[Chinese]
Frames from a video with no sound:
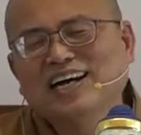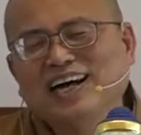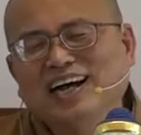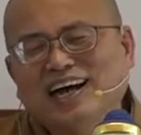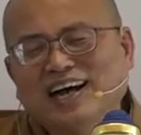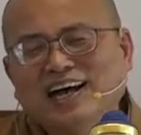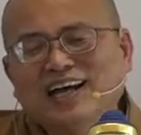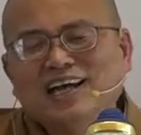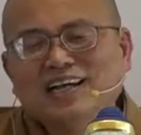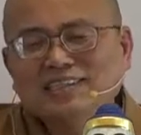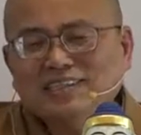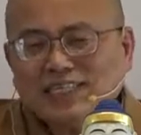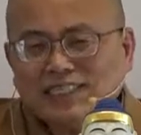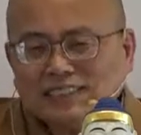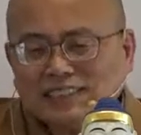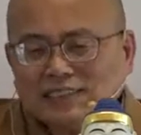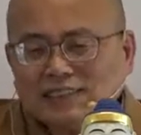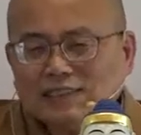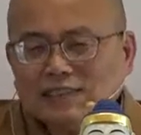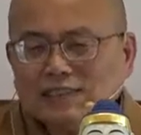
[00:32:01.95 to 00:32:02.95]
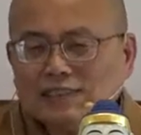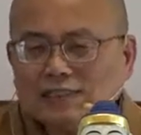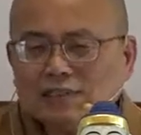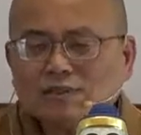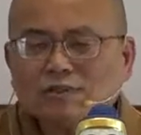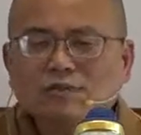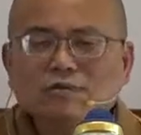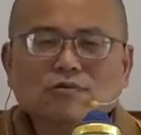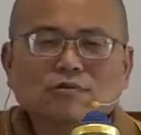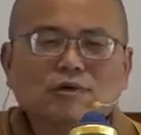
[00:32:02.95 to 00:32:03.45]
啊。但是这
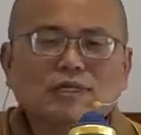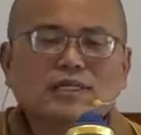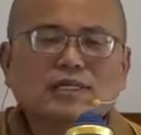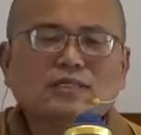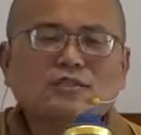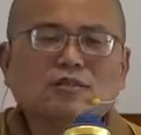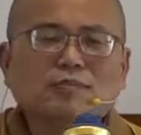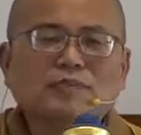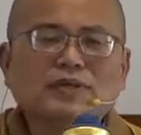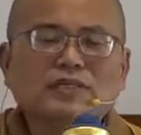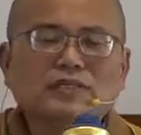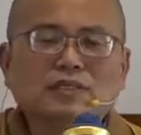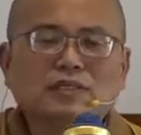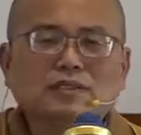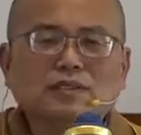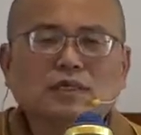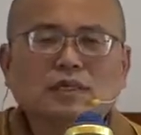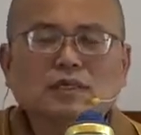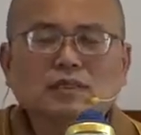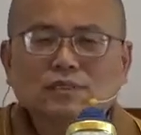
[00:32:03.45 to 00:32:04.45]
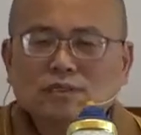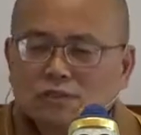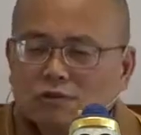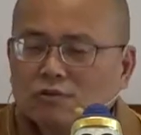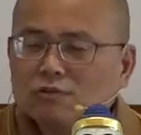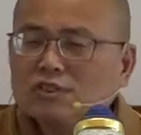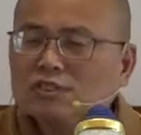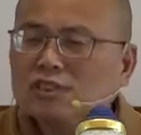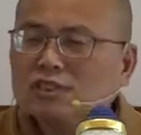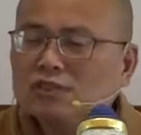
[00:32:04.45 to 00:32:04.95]
种观念就变成
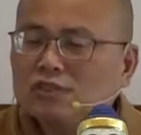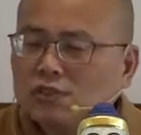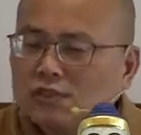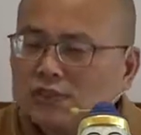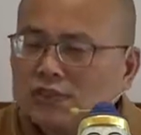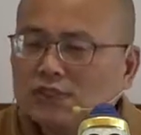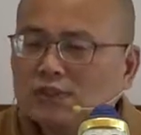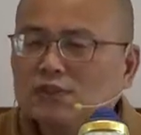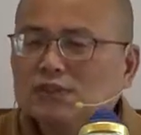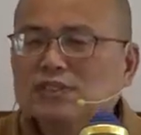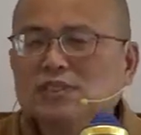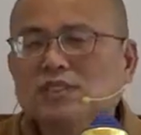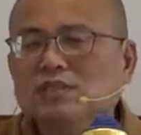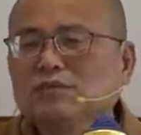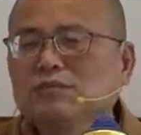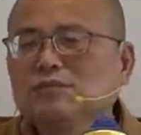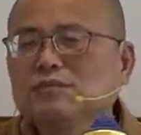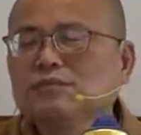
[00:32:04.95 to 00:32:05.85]
诵经就是修行，